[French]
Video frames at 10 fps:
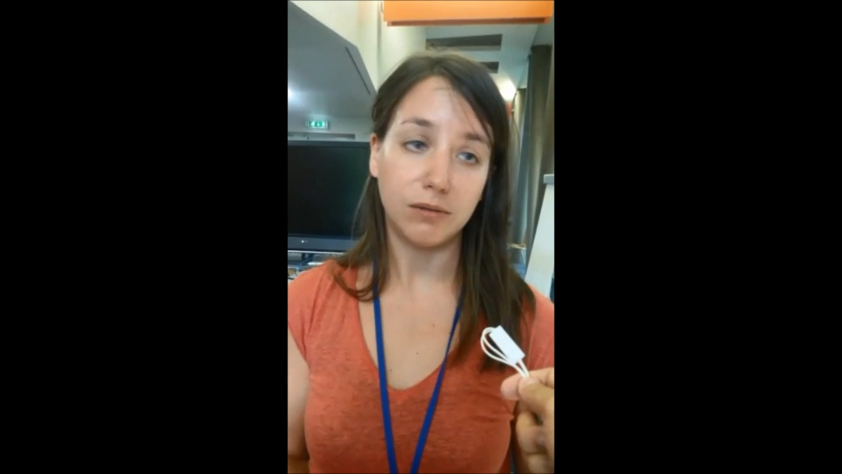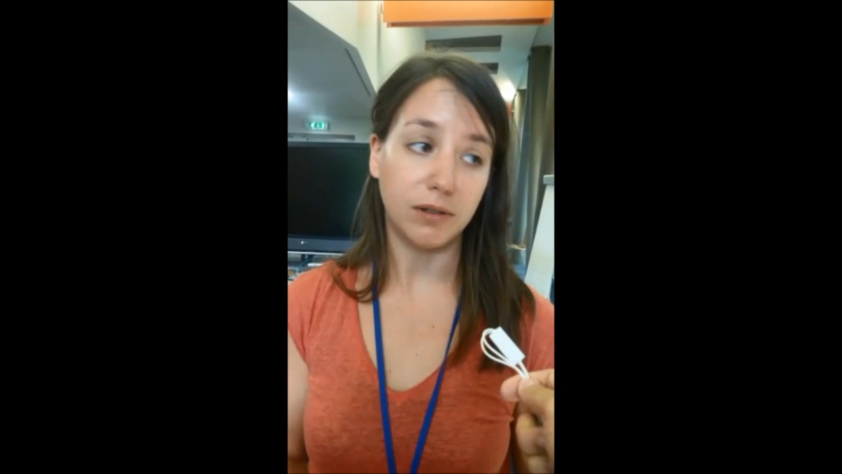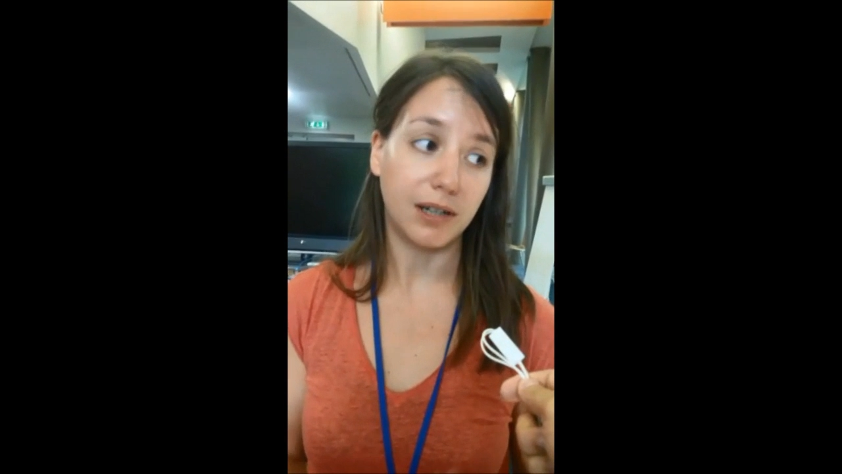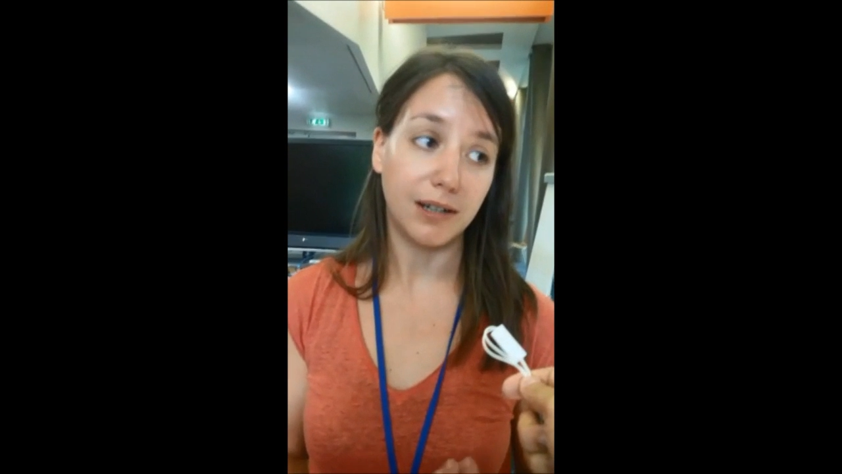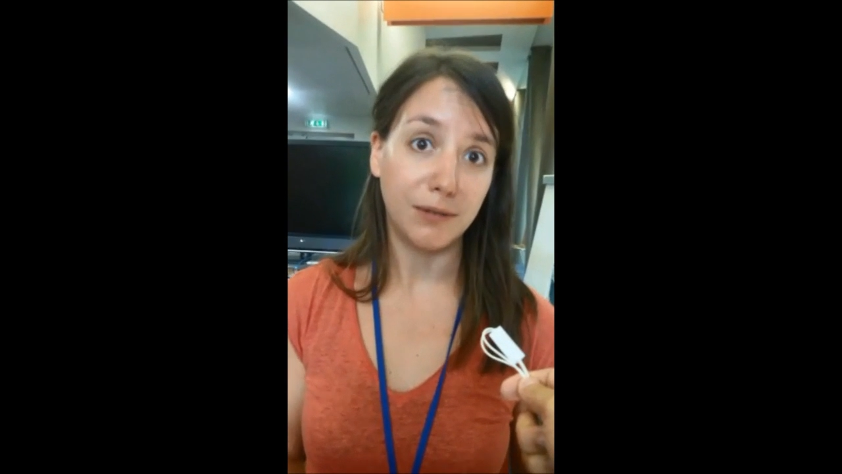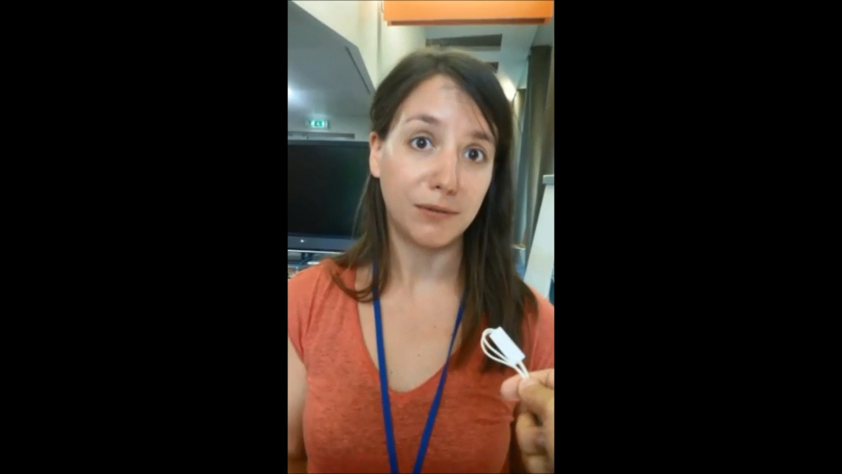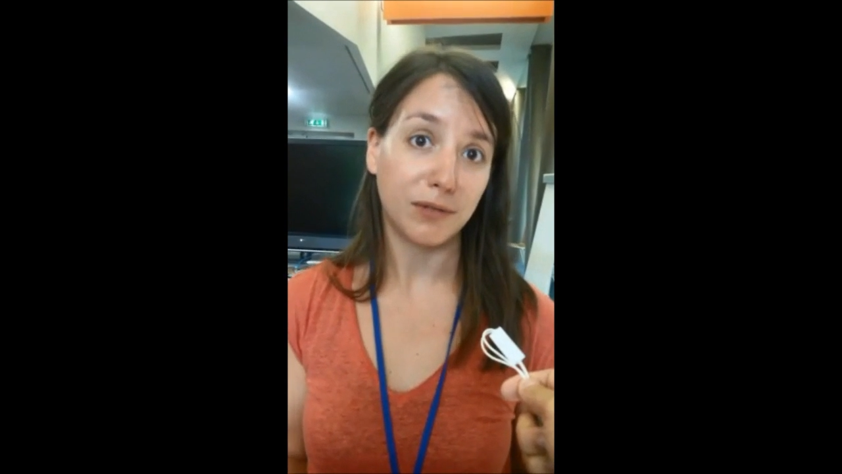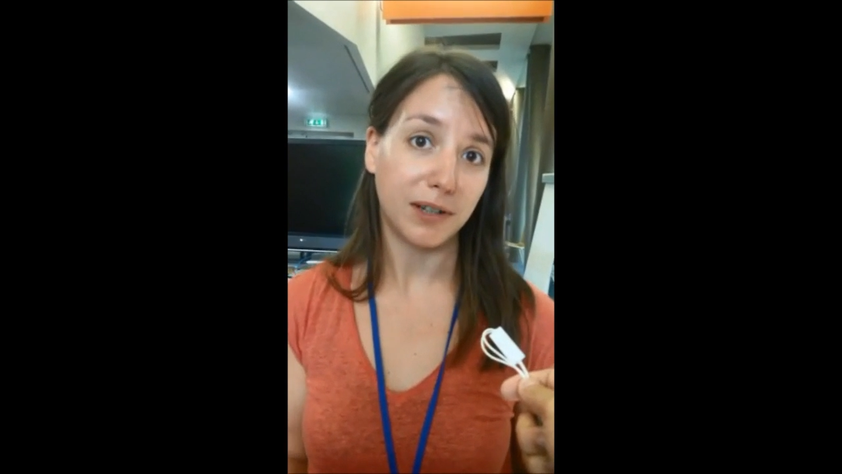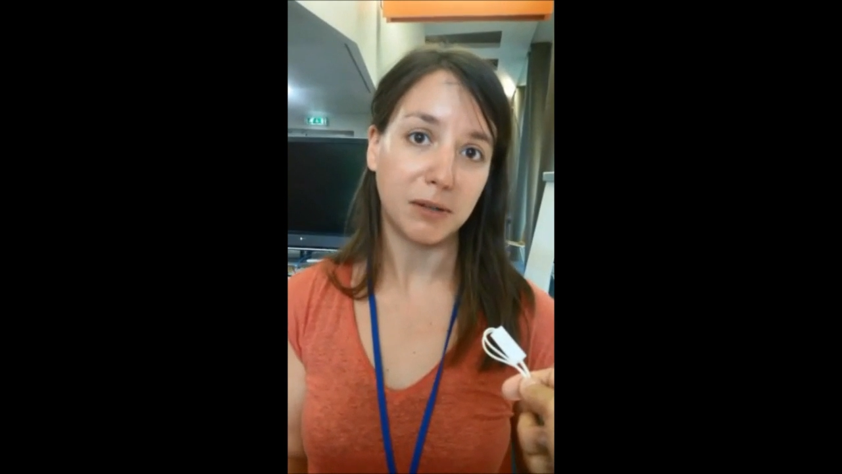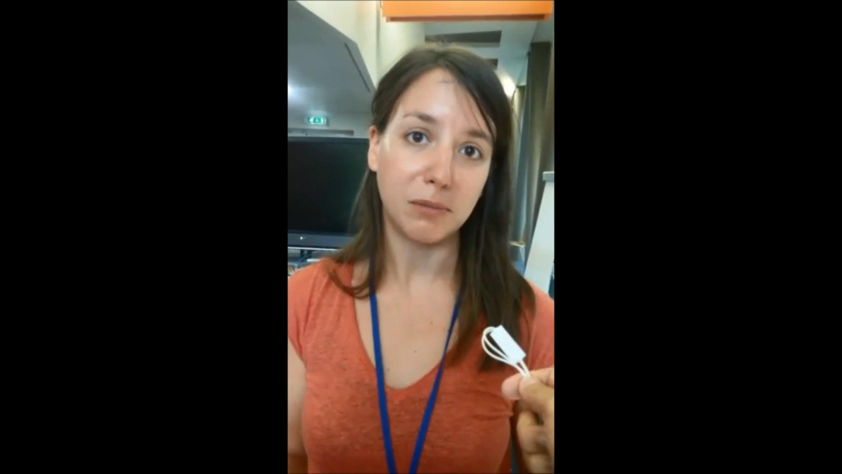ou avec les livres
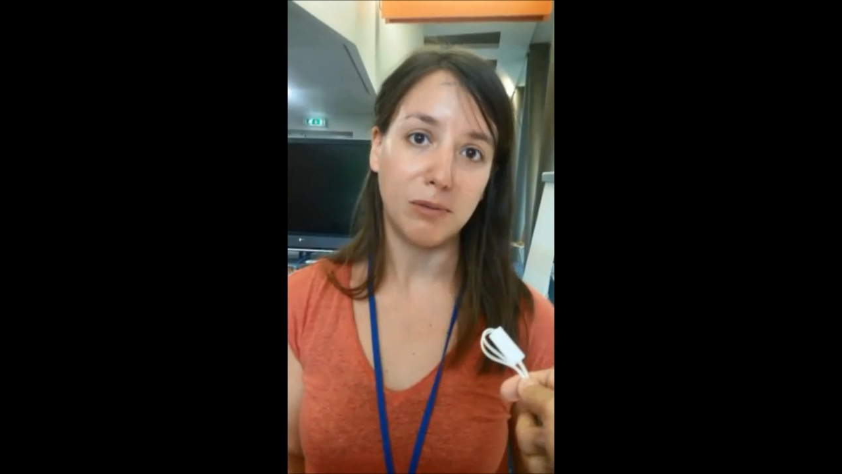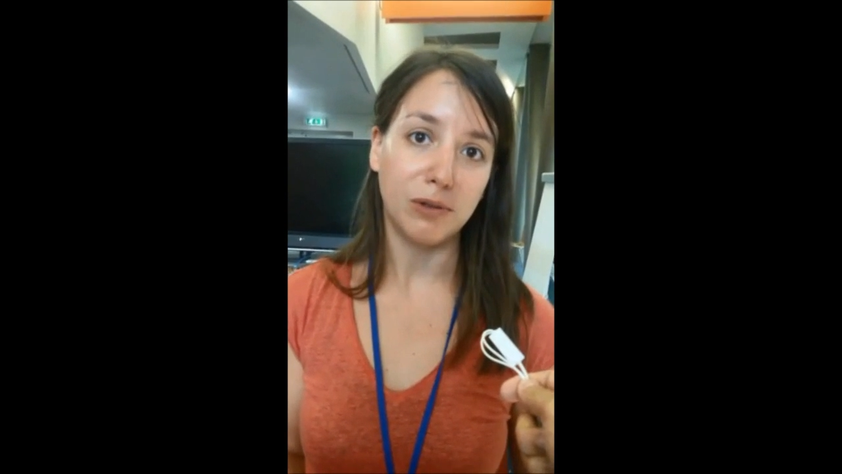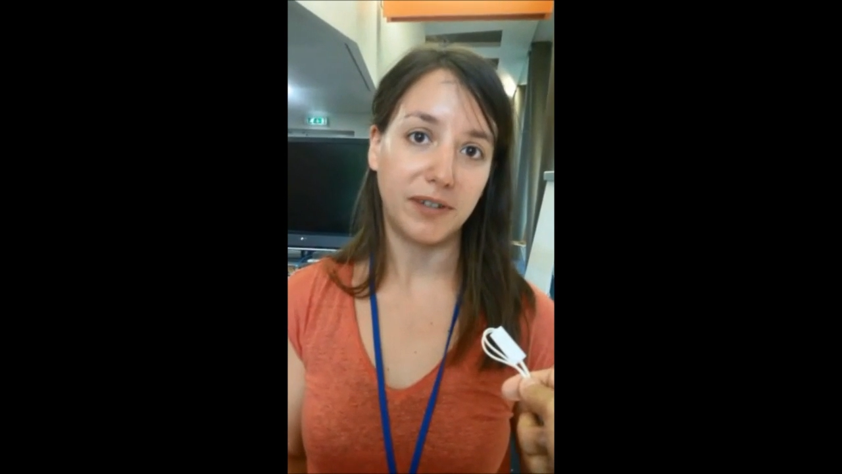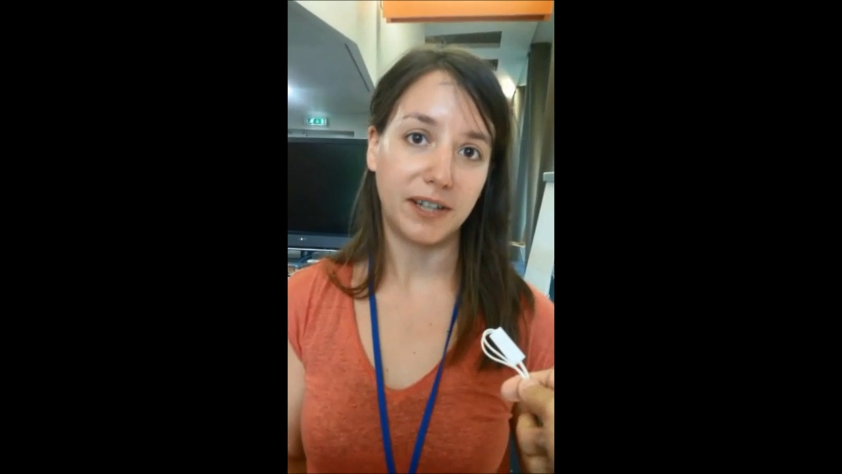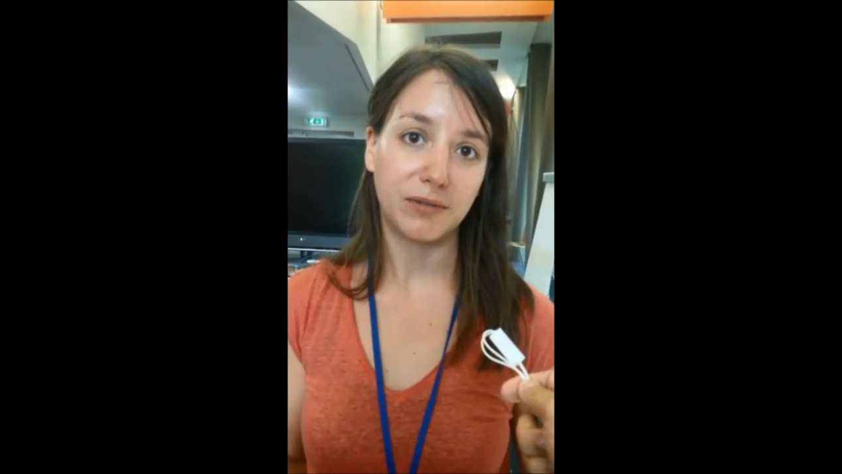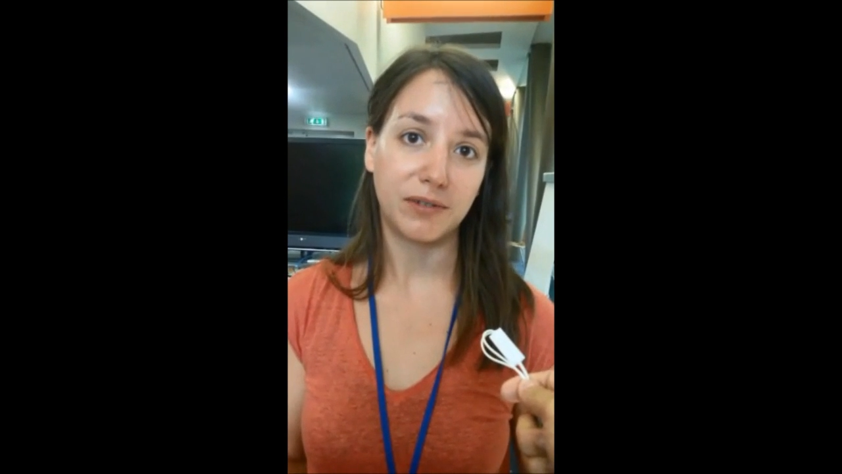qu'on a à la bibliothèque.